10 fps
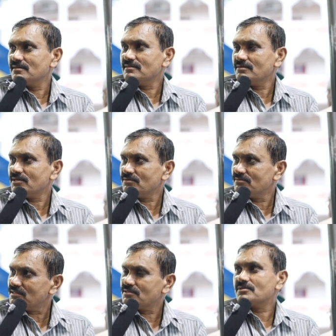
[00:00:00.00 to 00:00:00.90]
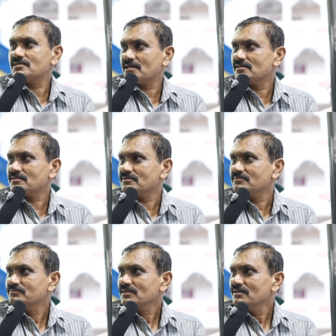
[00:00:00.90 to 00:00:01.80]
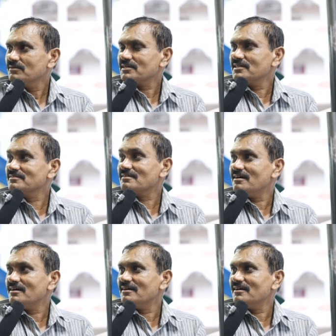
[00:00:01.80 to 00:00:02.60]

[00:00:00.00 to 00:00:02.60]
ఎంతవరకు ఉంటుందో అంతవరకు చేయగలుగుతాడు వరకు ఇంత